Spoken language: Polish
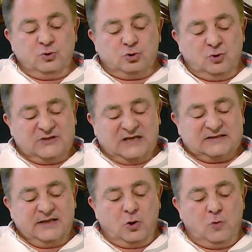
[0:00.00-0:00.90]
już do
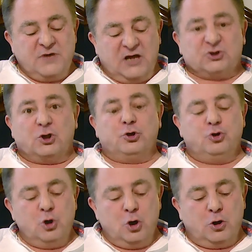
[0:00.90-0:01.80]
zacnego miasta
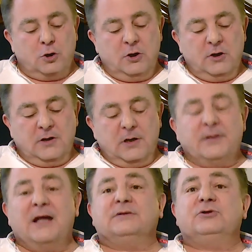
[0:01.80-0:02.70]
Dier,
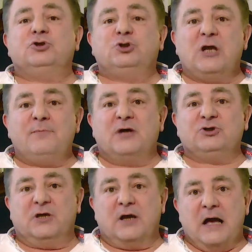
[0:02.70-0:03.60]
nad trzema
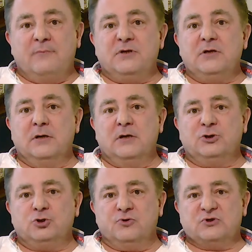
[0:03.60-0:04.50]
rzekami
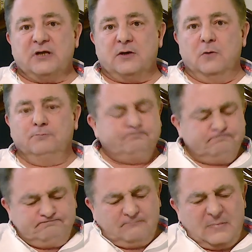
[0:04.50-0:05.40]
leżącego.
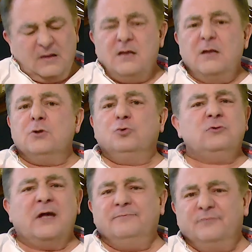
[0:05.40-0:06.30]

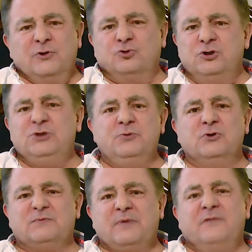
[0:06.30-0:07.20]
Tutaj doszliśmy
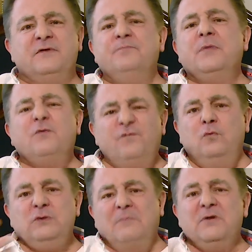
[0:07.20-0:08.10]
do sprawy
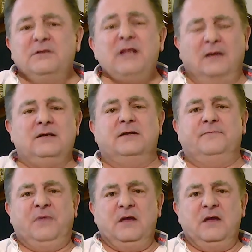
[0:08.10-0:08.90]
fundamentalnej,